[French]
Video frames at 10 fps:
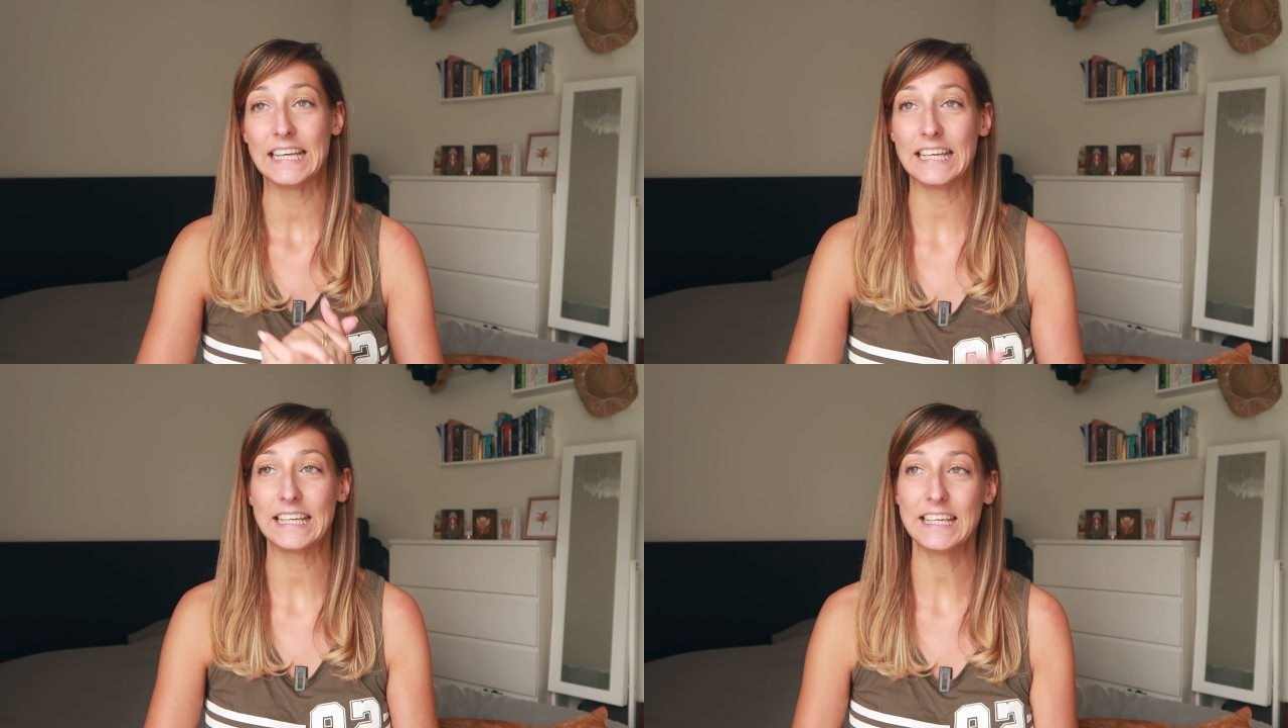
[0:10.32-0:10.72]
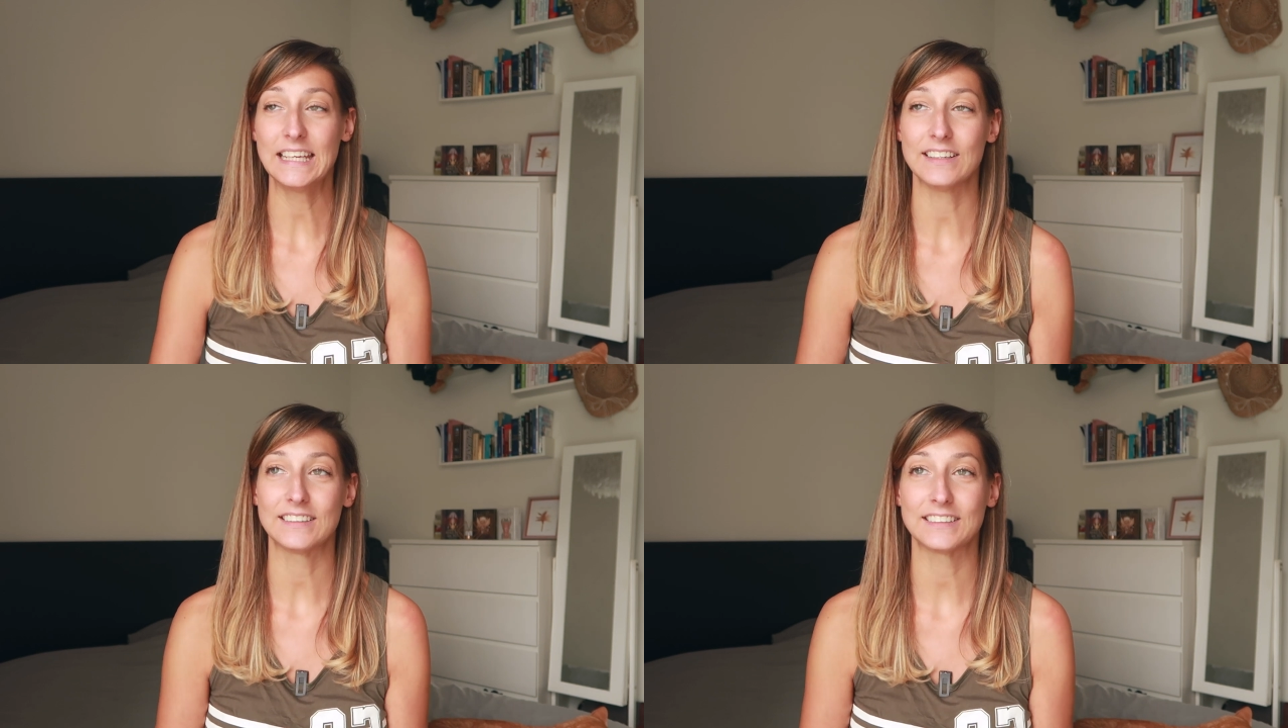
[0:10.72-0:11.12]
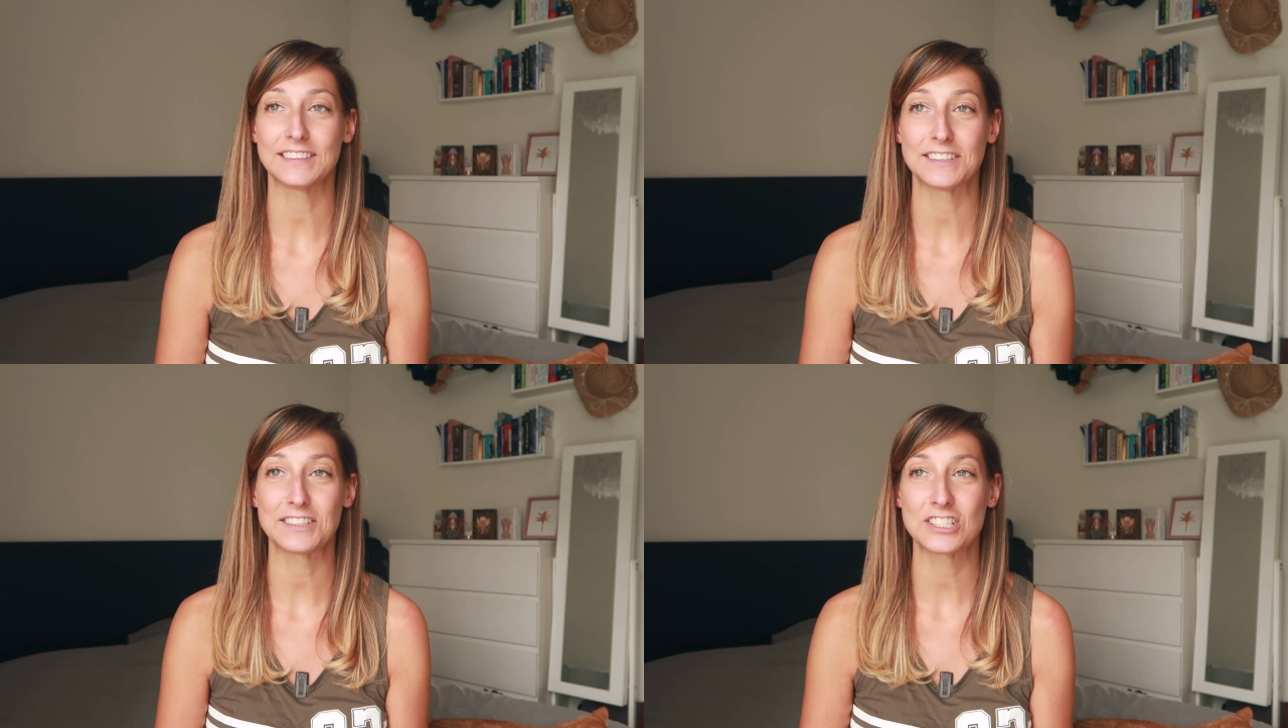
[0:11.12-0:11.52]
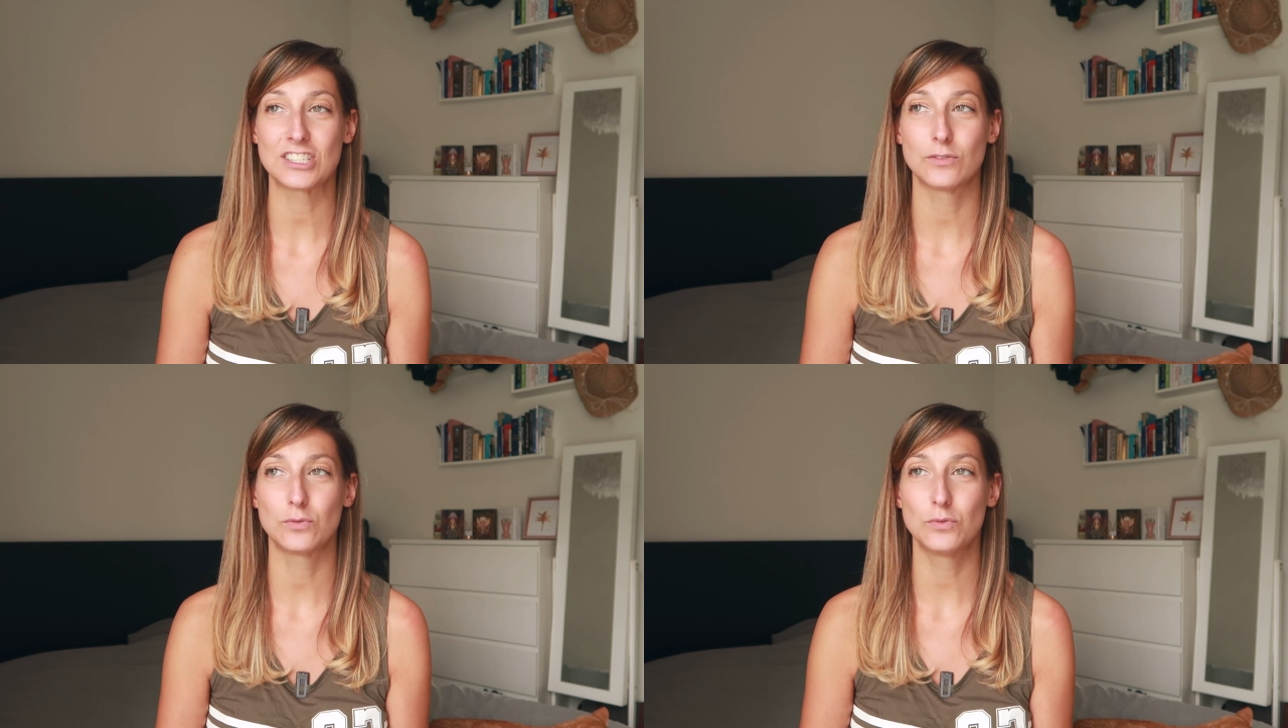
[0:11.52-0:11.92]
Et euh,
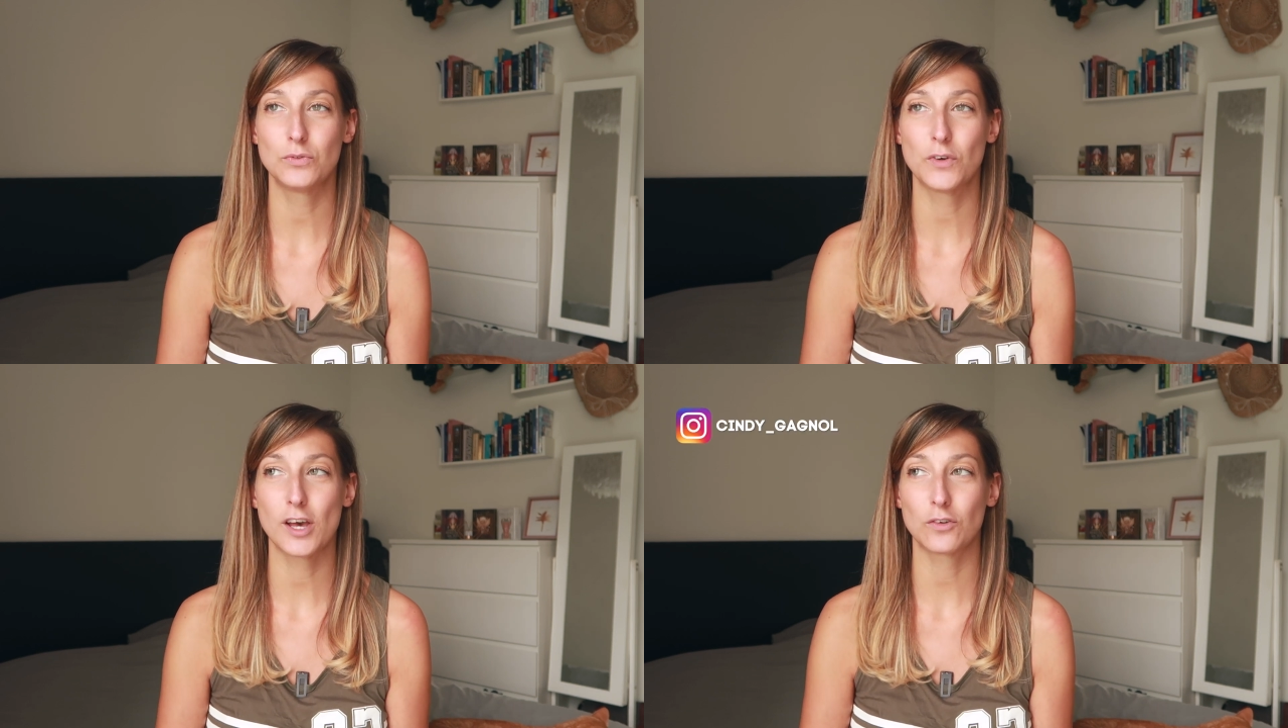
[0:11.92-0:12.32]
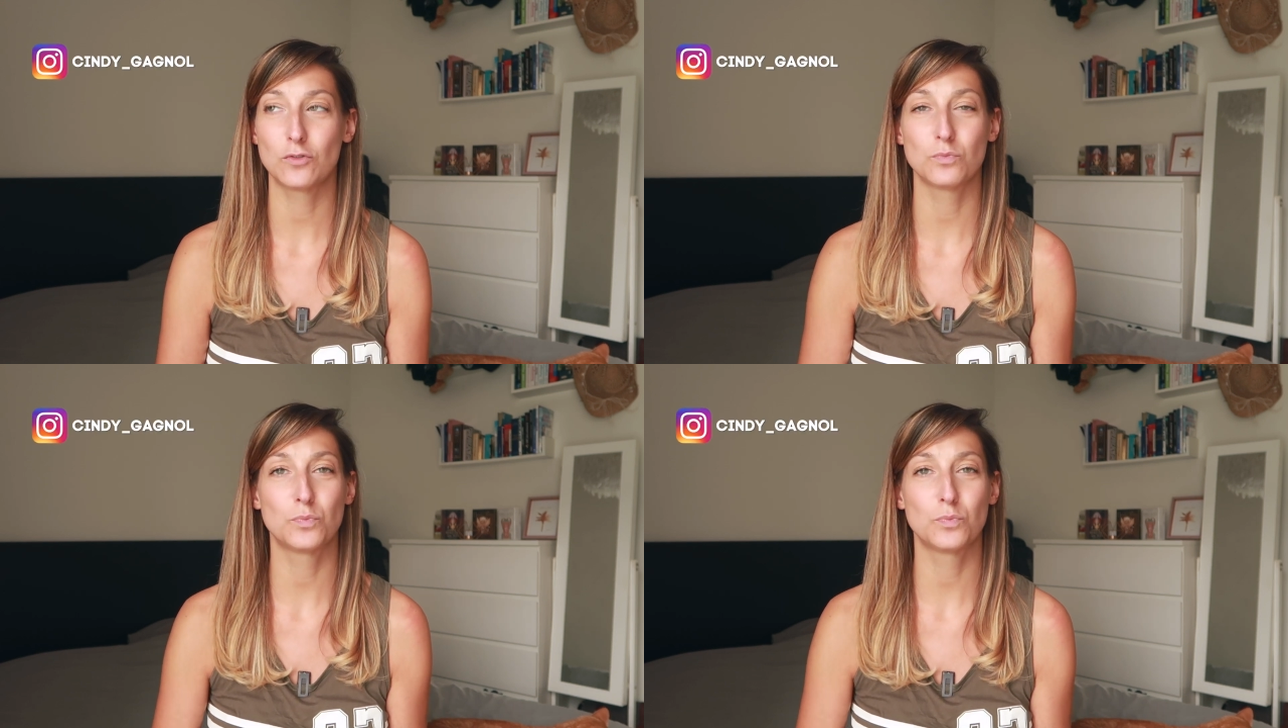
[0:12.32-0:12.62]
j'ai voulu faire une